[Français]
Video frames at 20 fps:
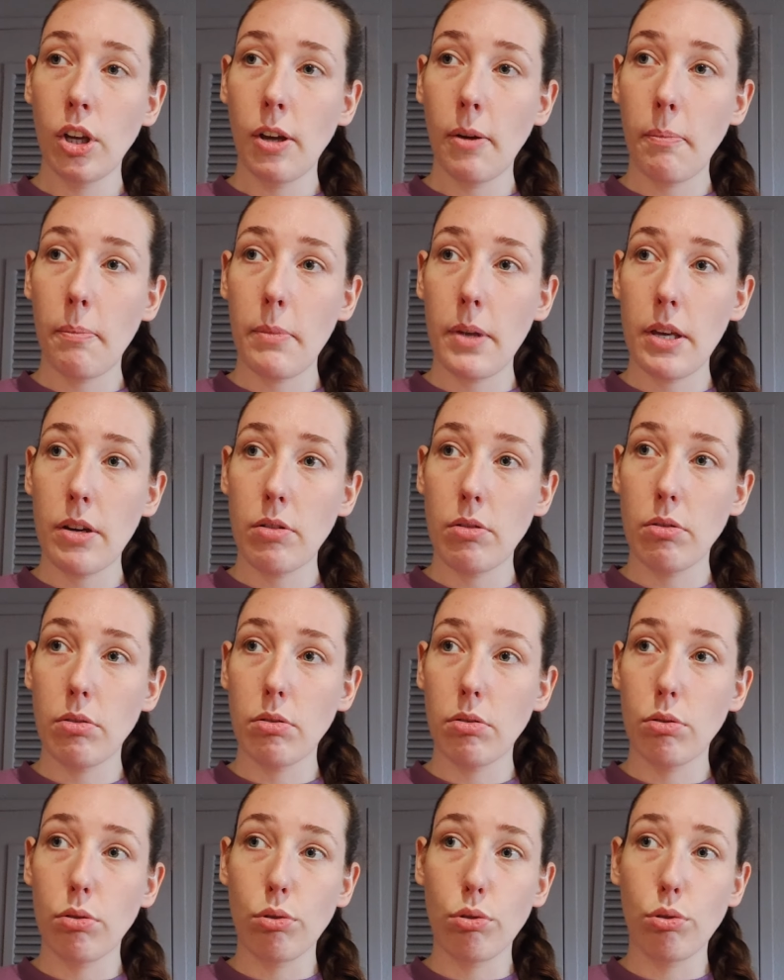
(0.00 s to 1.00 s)
mais
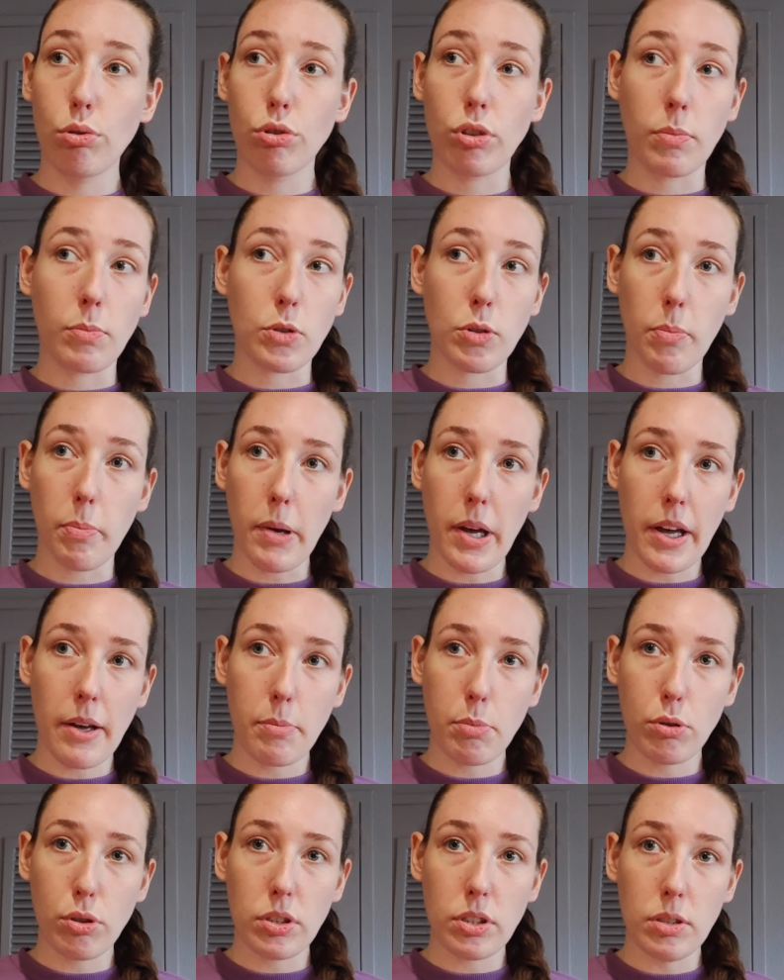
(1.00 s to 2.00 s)
euh, ça me semble pas
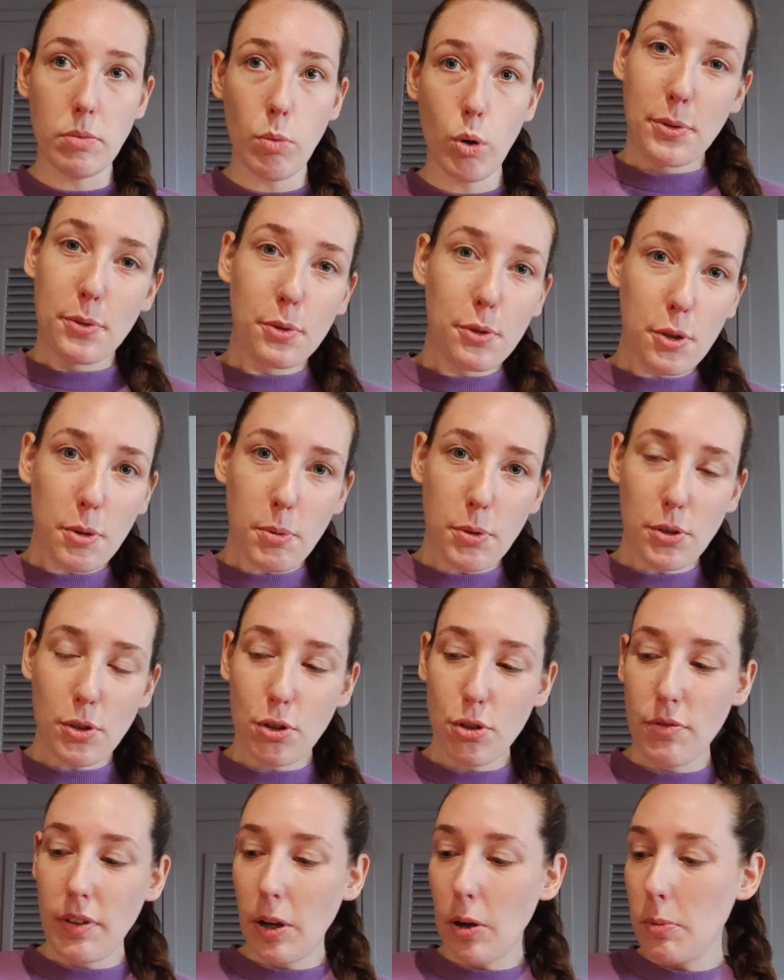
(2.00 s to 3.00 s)
impossible. Donc je pense
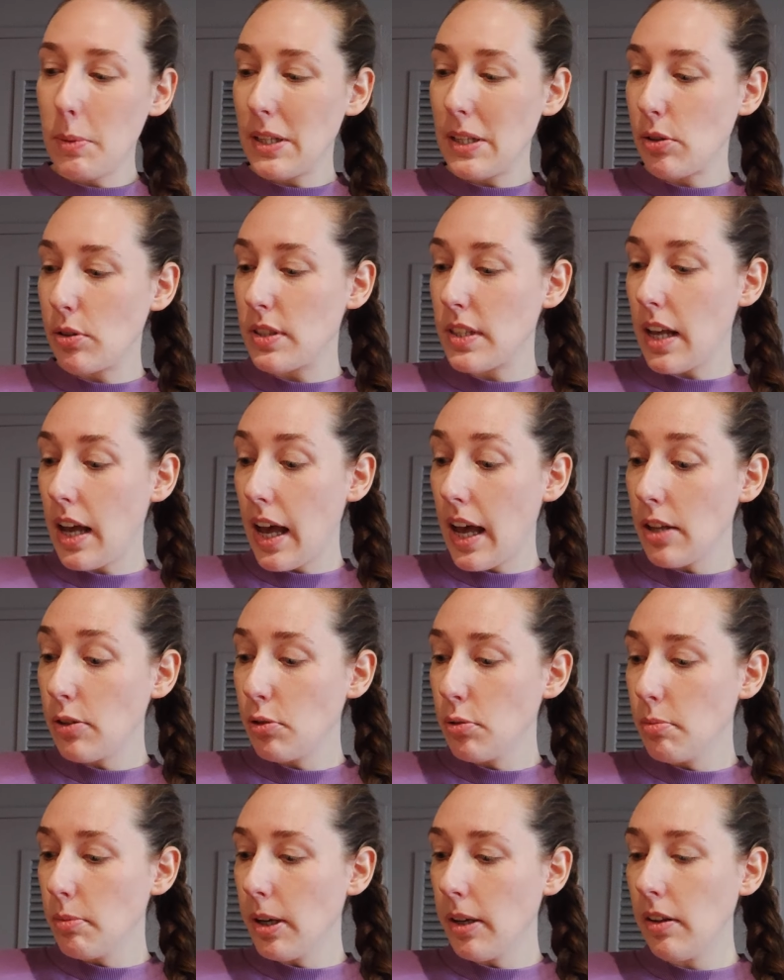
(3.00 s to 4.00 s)
que je vais remettre ça à
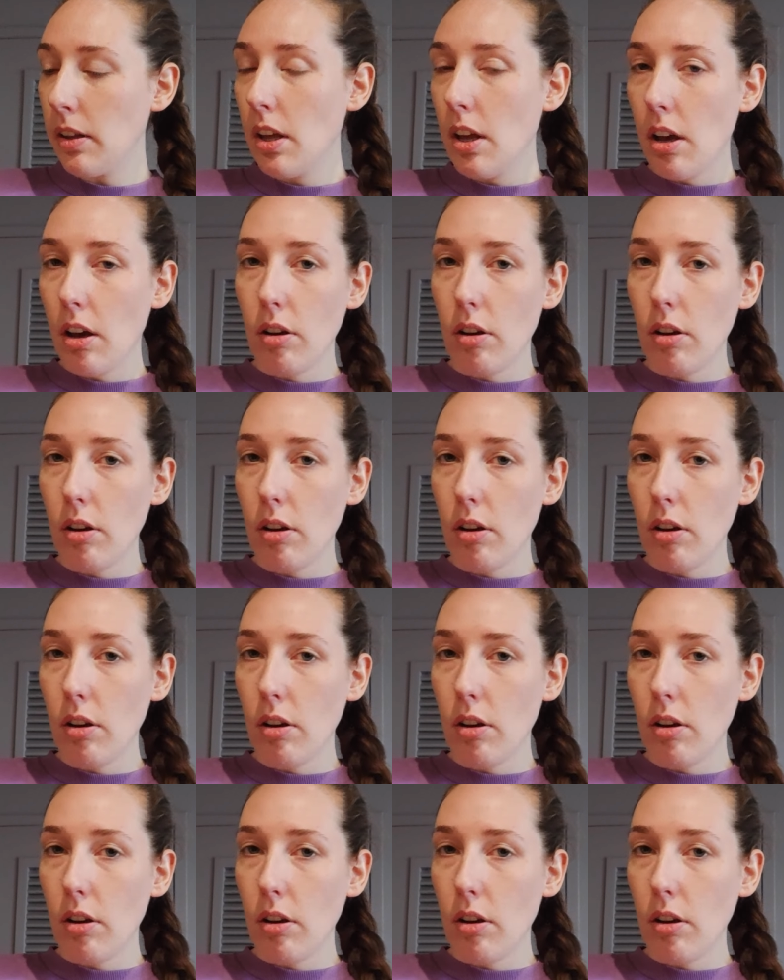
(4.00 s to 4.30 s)
demain.